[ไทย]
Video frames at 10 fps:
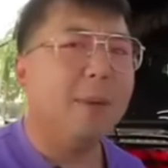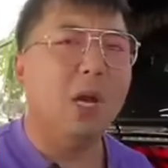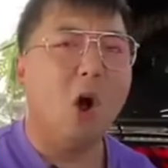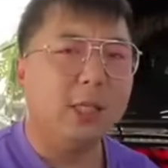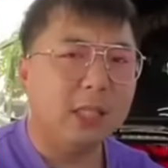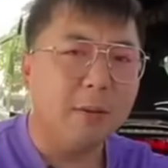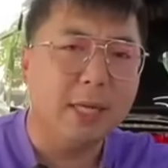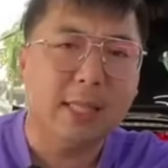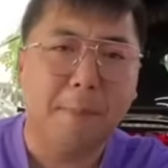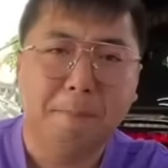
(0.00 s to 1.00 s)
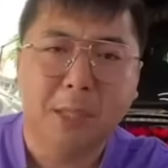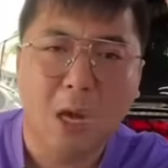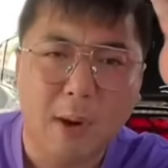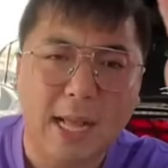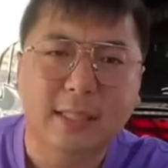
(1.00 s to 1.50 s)
หมื่น โลซื้อบริษัทซื้อ
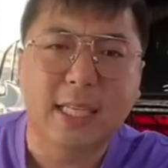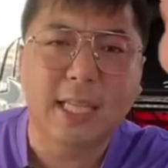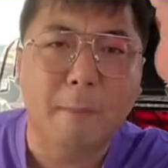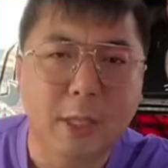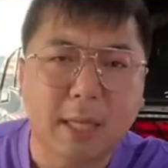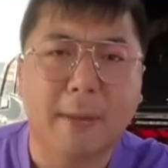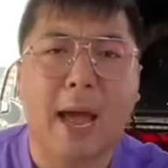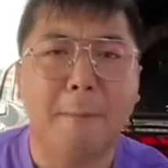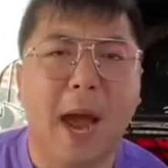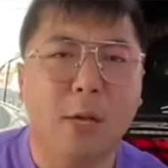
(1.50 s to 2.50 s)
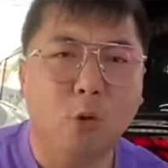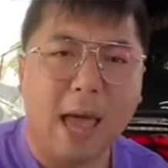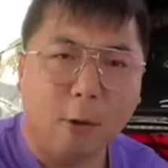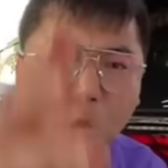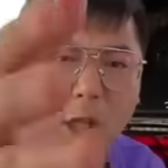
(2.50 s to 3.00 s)
วารันตีจากบริษัทประกันภัยดูแล
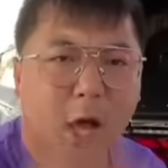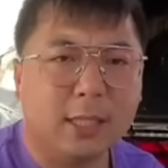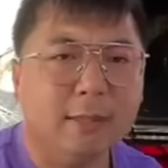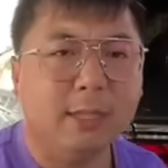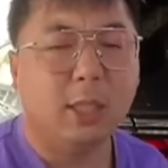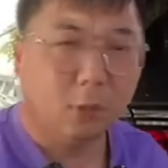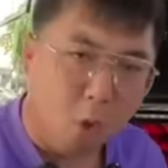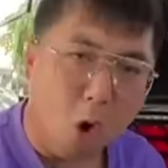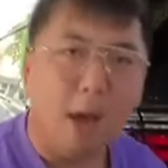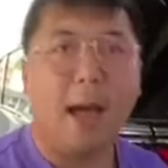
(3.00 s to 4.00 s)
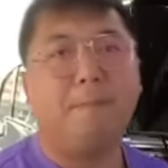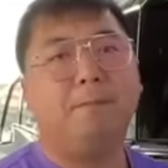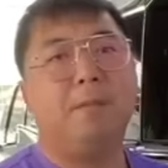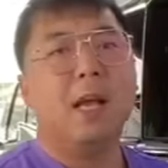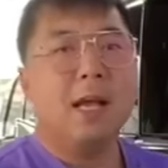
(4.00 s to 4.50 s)
คุณตลอดยี่สิบสี่ชั่วโมงครับ
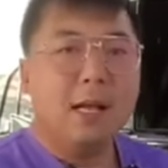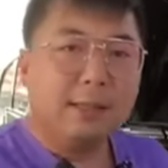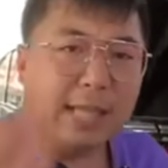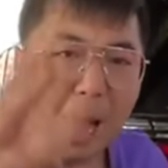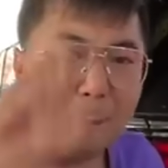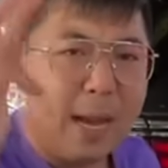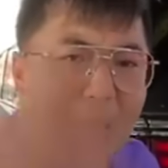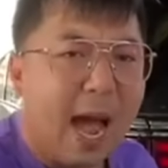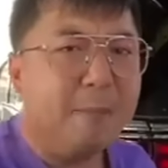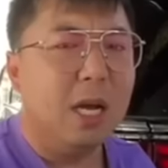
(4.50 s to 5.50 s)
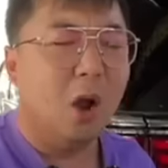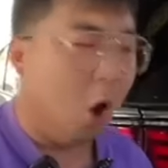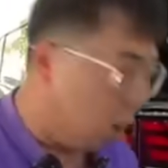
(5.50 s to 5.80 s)
สาม ปี ห้าหมื่น โล